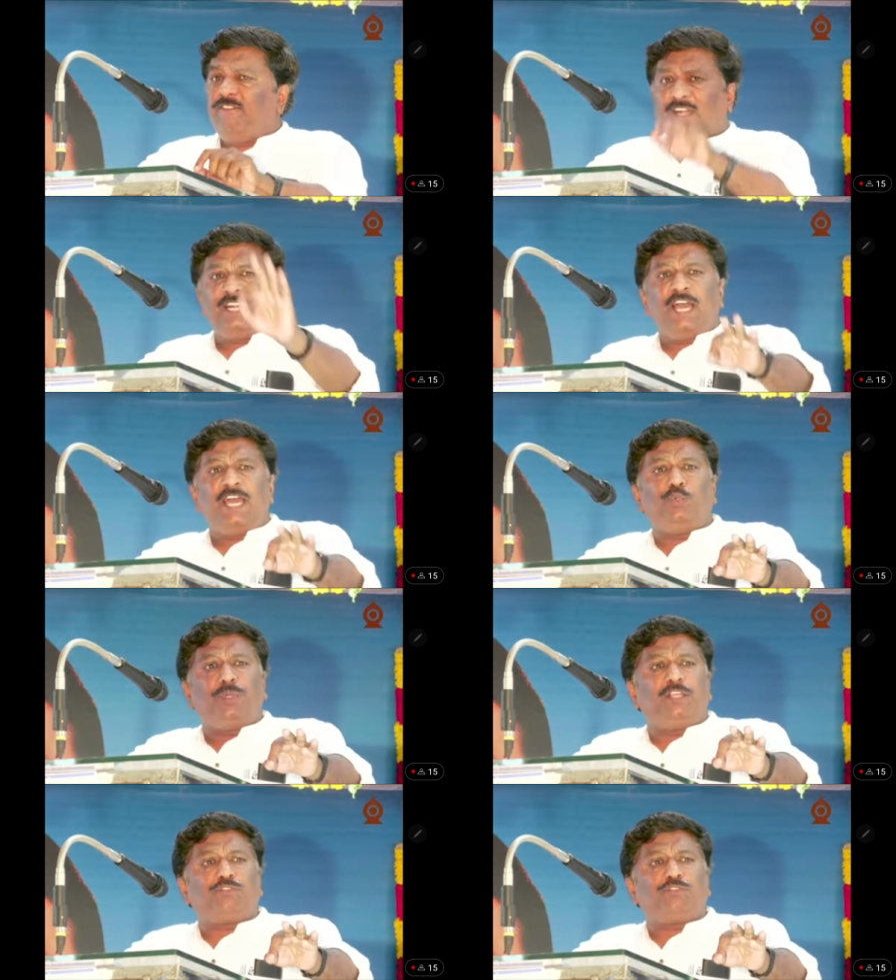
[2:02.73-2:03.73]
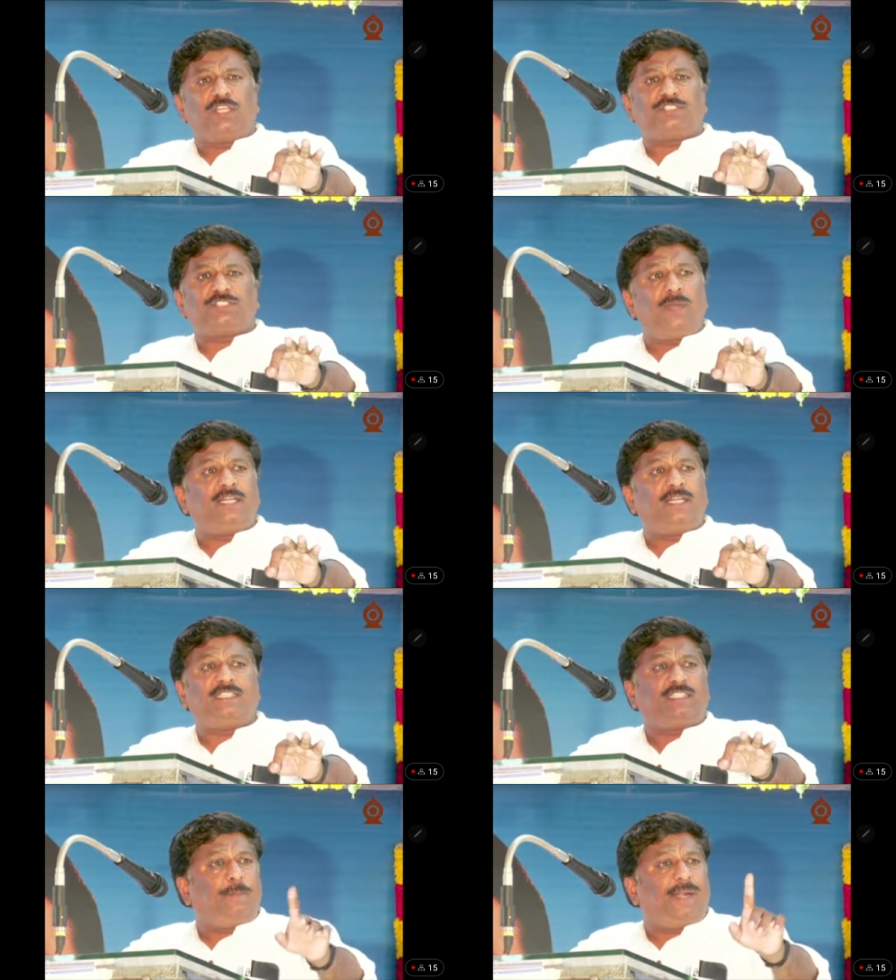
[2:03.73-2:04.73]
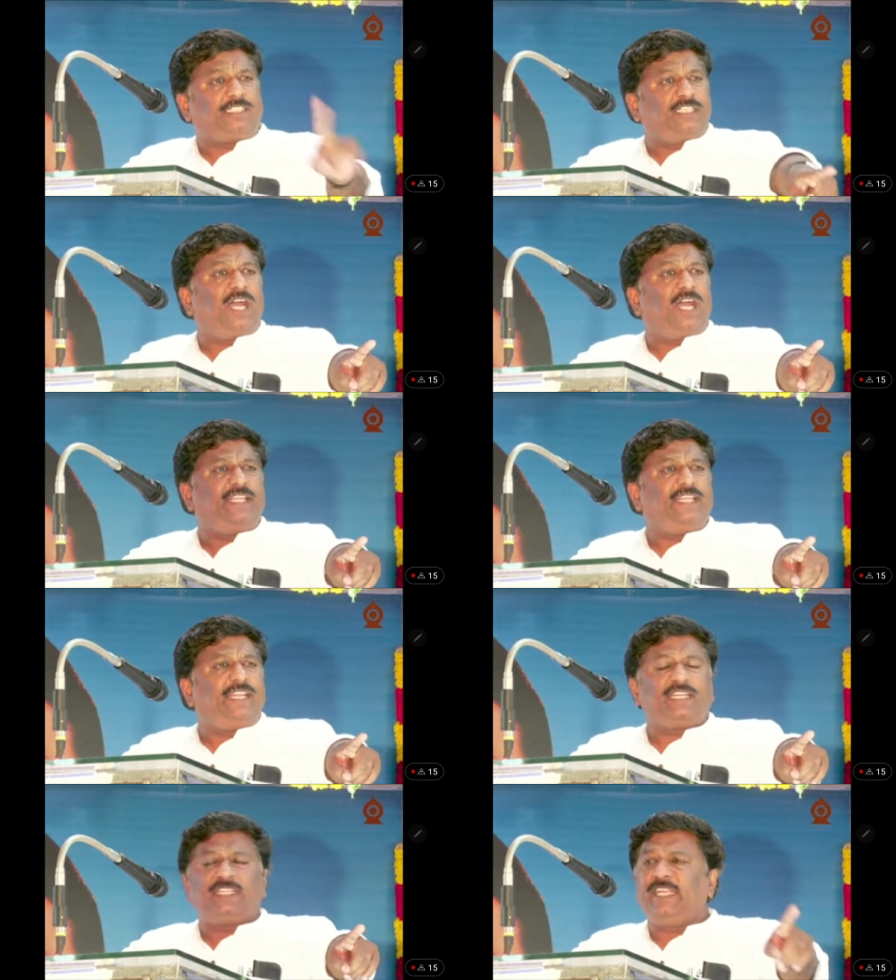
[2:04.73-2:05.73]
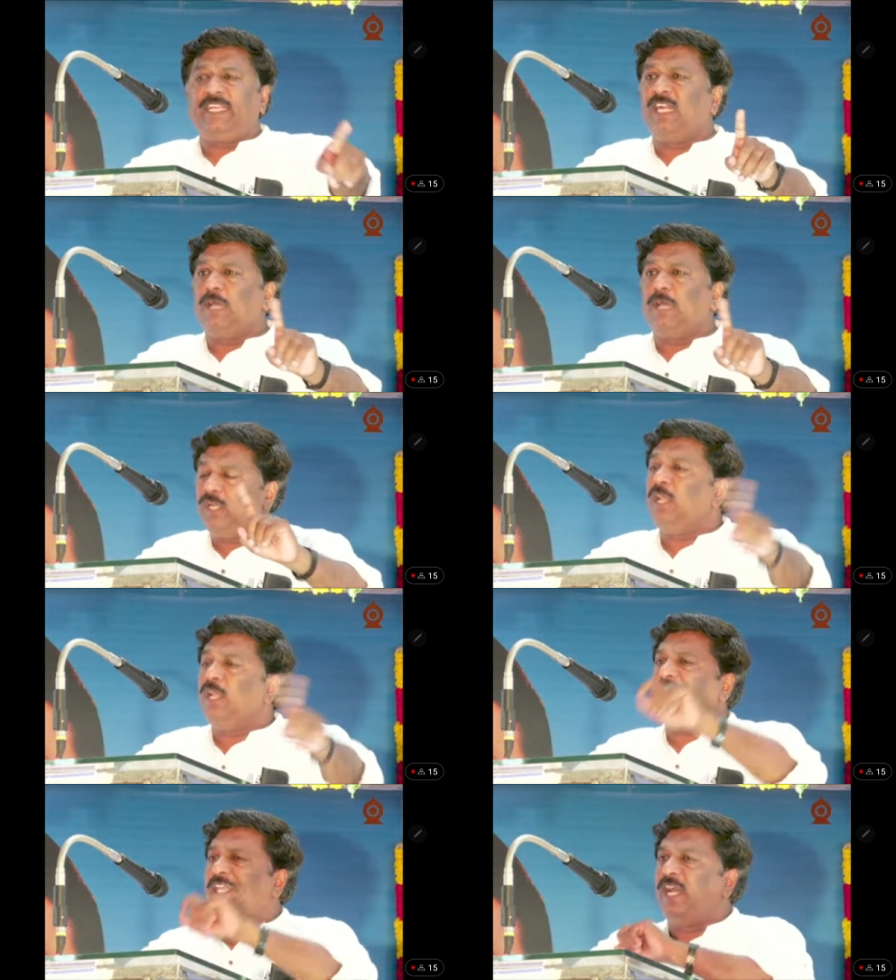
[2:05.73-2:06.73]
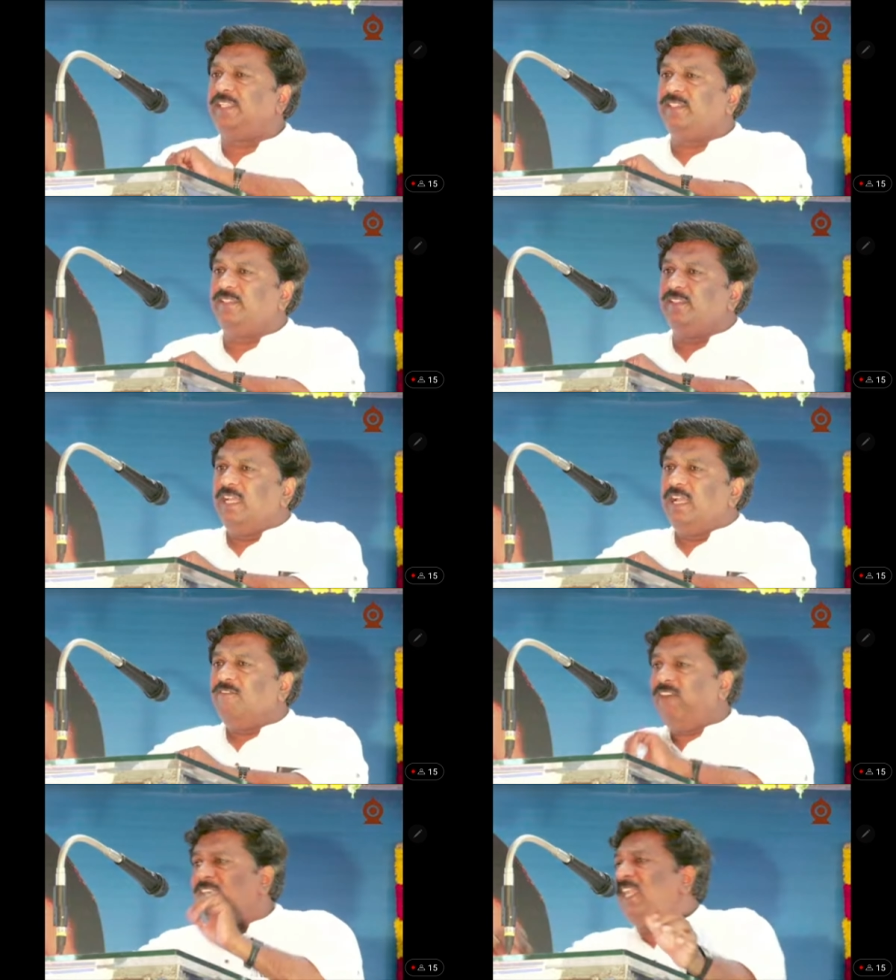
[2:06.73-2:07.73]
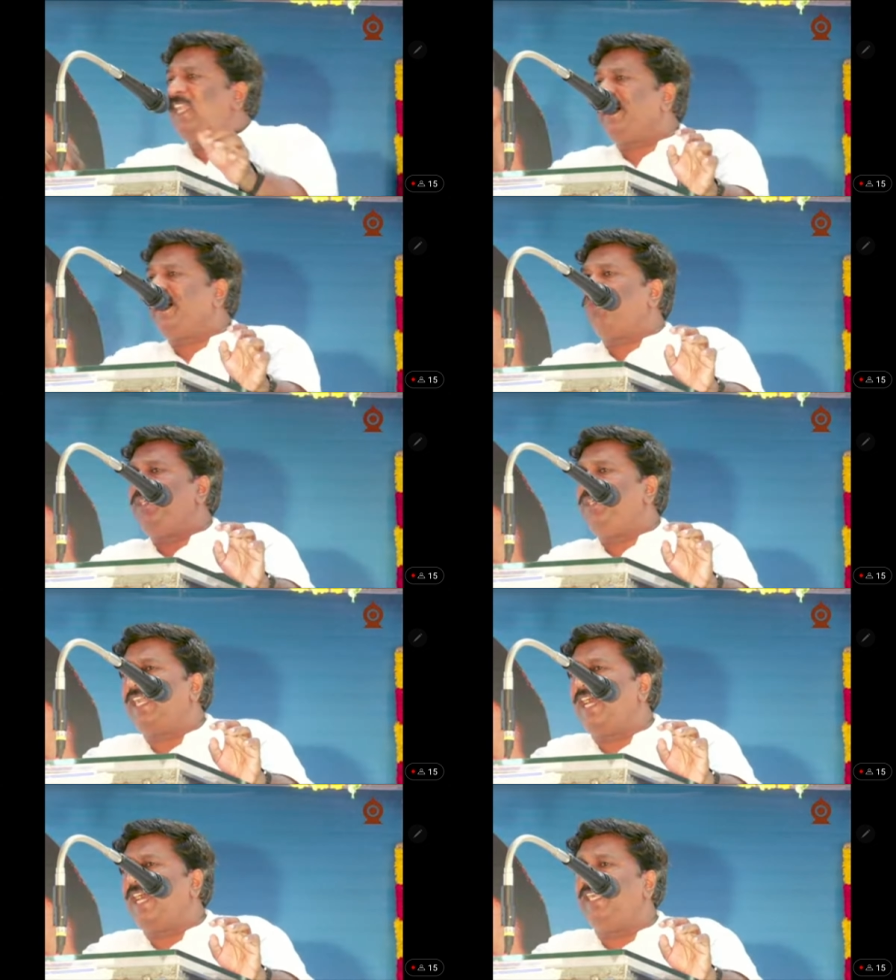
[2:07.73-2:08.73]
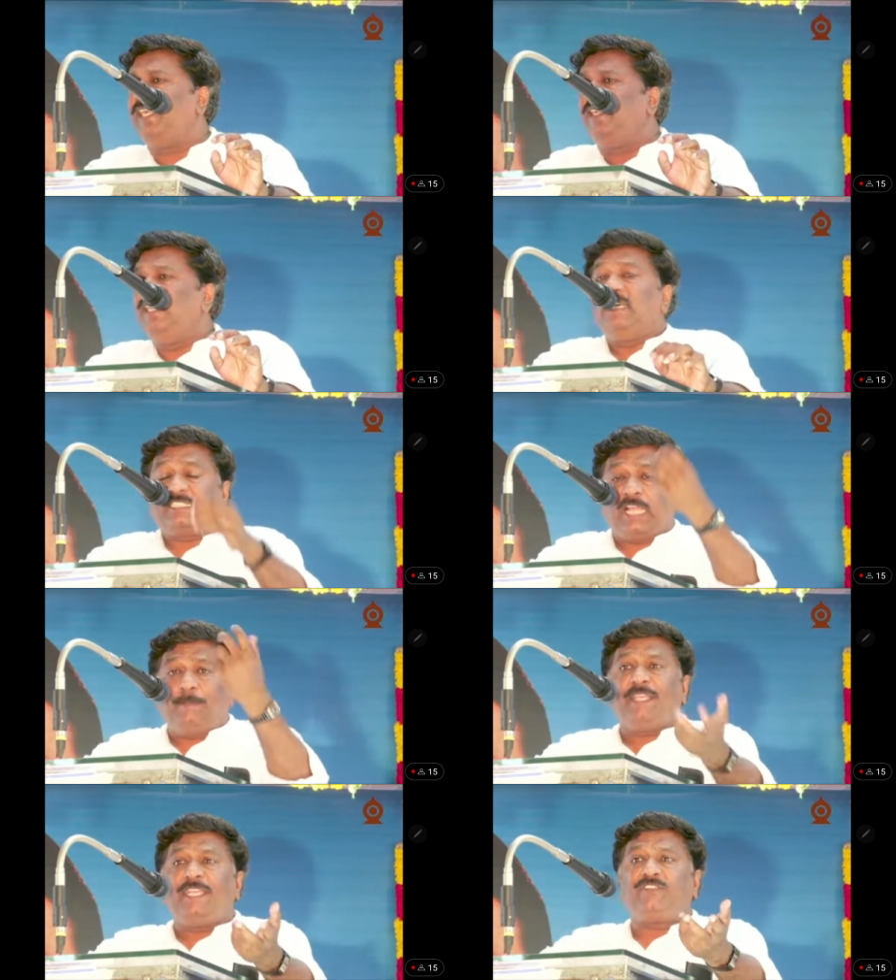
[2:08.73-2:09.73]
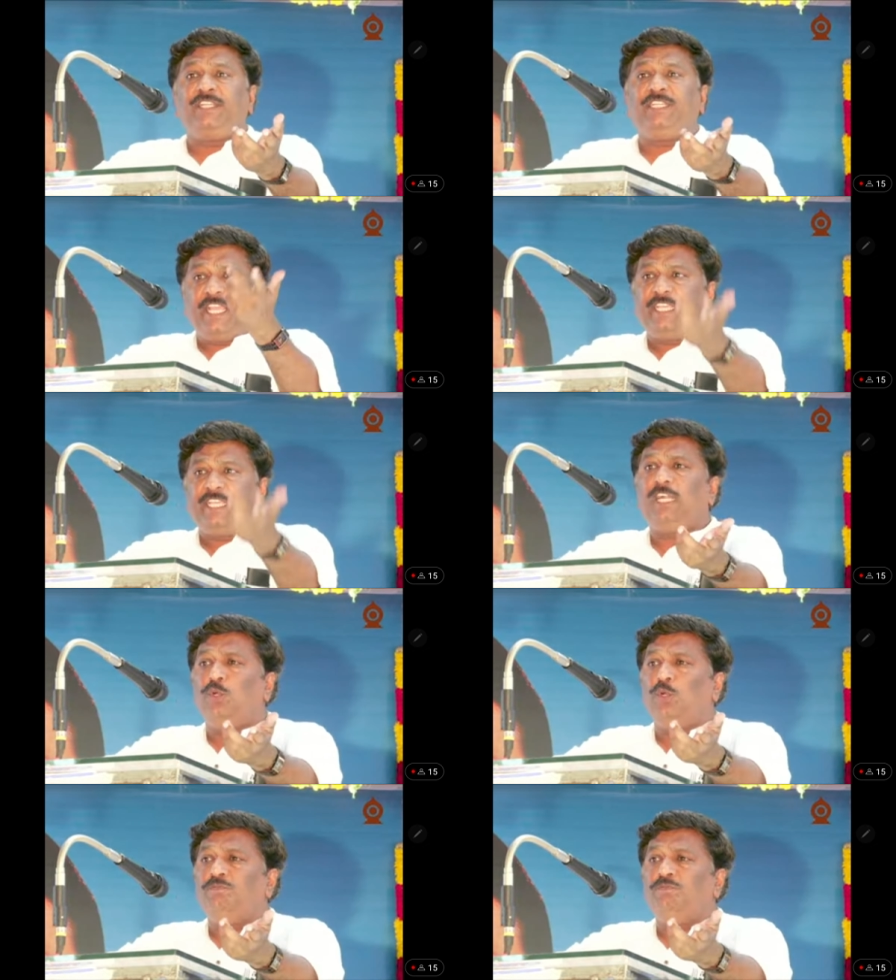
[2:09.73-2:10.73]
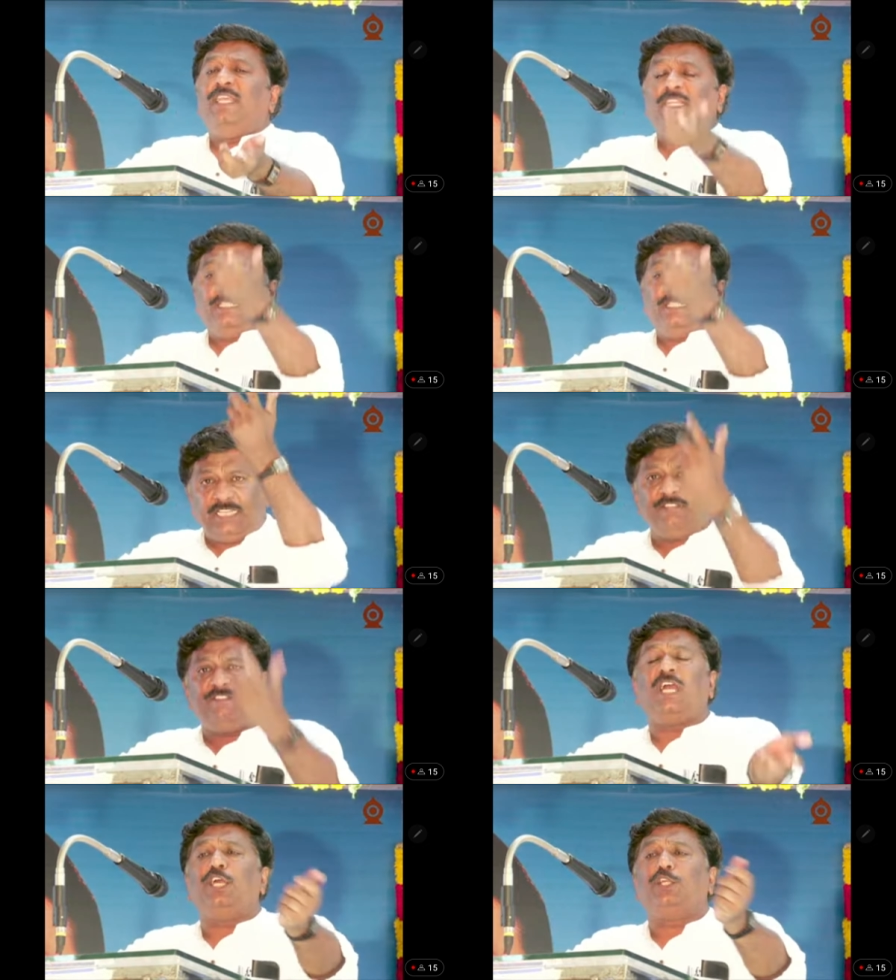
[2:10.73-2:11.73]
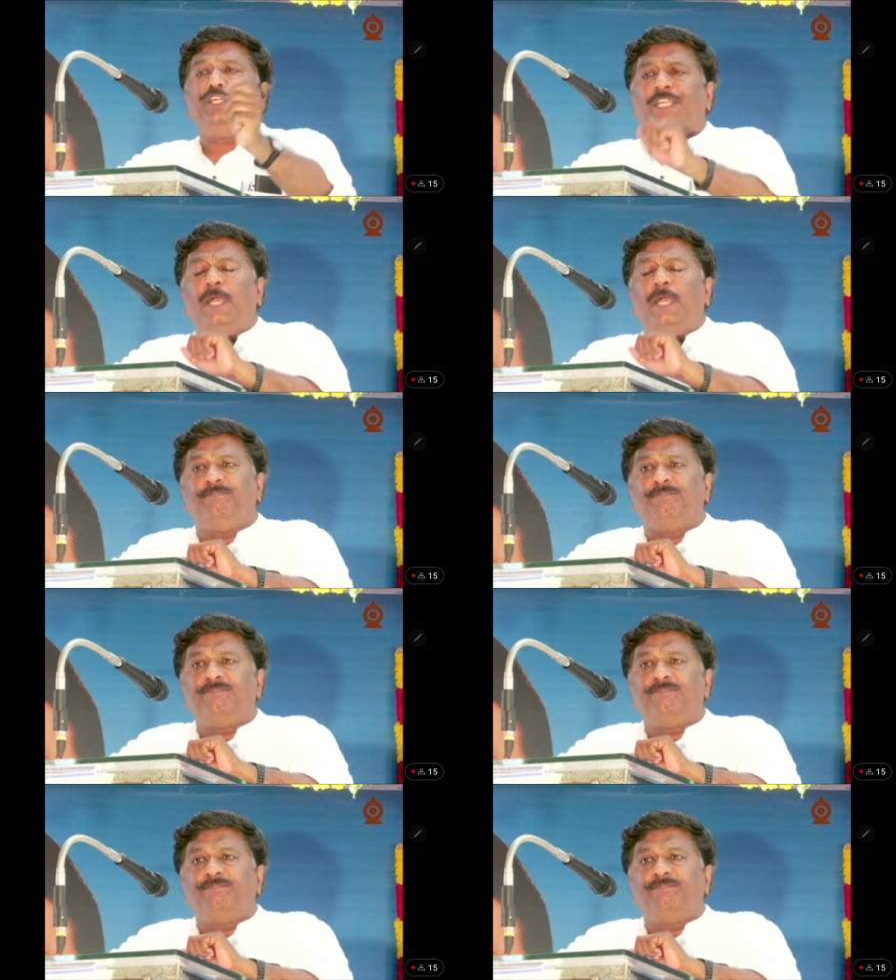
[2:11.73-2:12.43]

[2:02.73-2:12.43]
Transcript: வள்ளலாரனுடைய சுத்த சன்மார்க்கத்தில் மட்டும்தான் இருக்கிறது என்று நாம் சொல்ல முடியாது வள்ளலாரை சொல்கிறார்கள் சமயத்தின் இயல்பும் ஜீவகாரணியம்